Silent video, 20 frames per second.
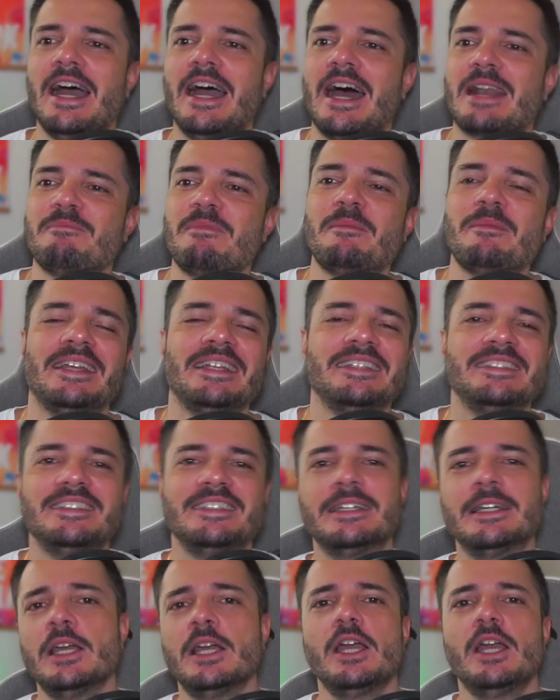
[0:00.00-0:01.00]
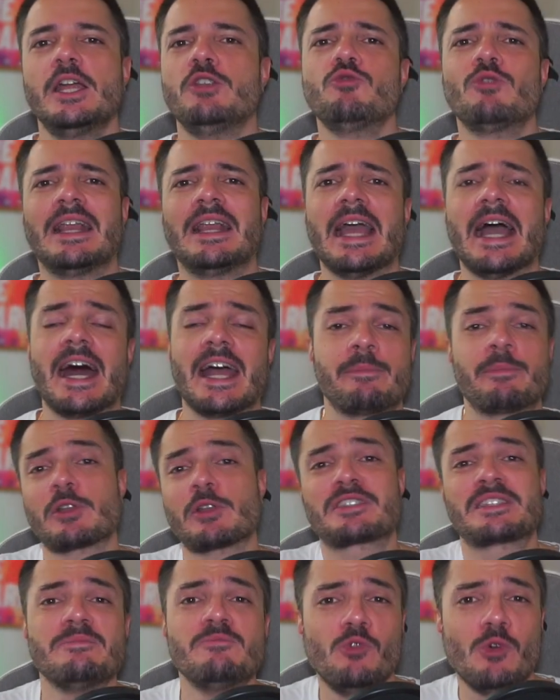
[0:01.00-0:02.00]
armamenti nucleari, però
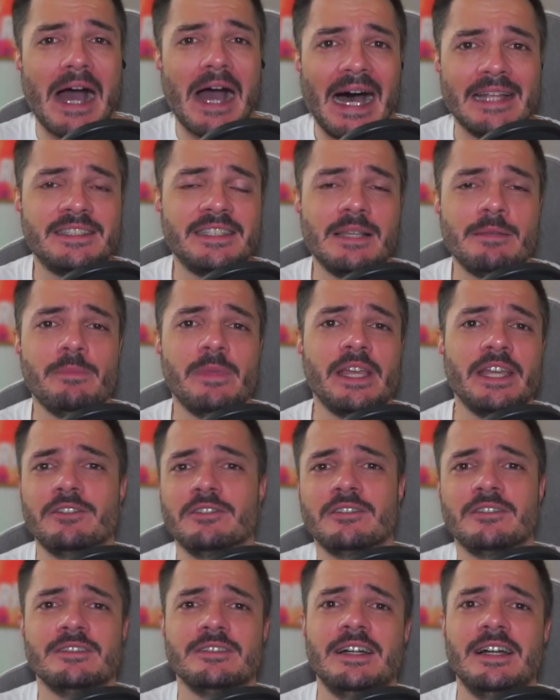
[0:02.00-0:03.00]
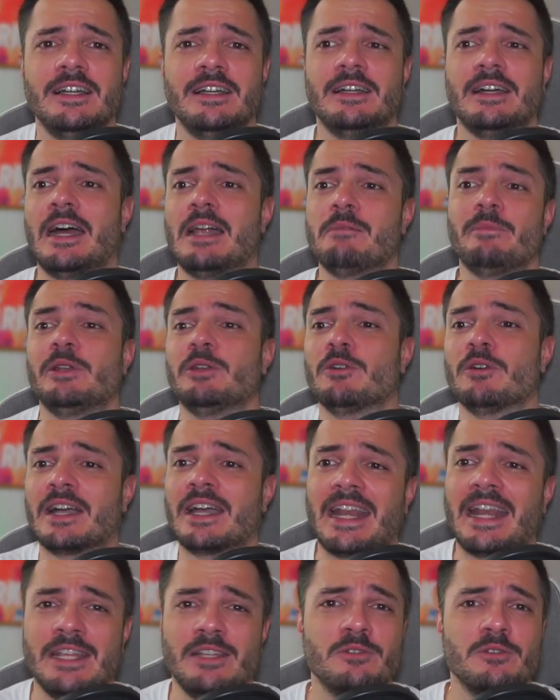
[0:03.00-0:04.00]
simulati almeno, eh, almeno
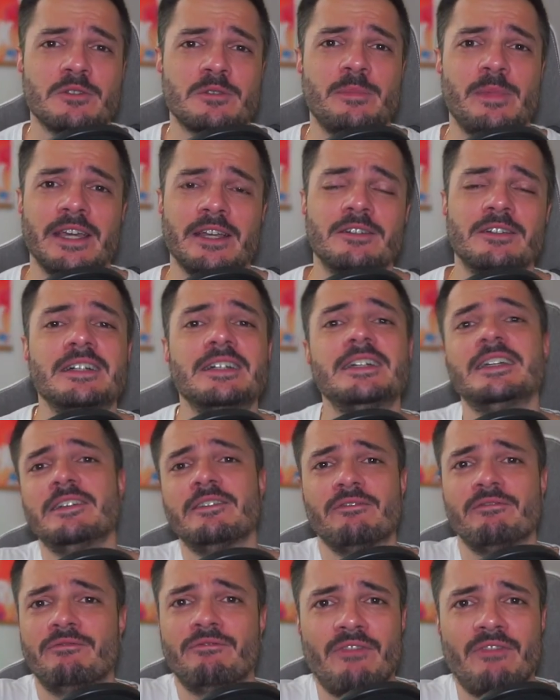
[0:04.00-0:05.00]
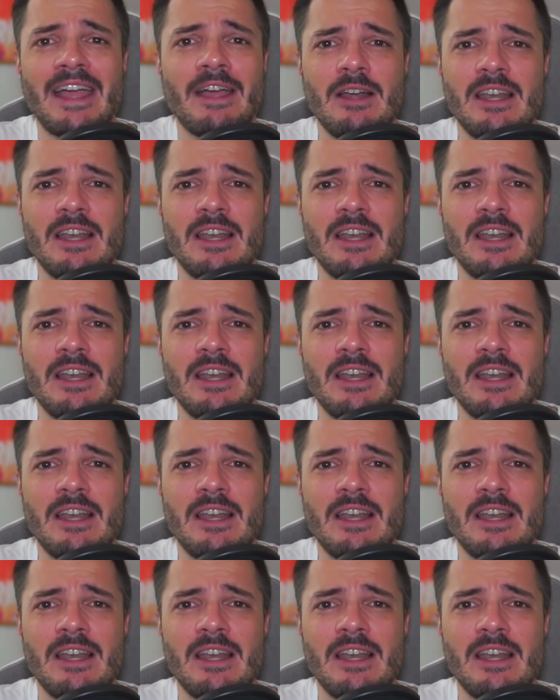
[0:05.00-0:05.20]
credo, spero. Vai con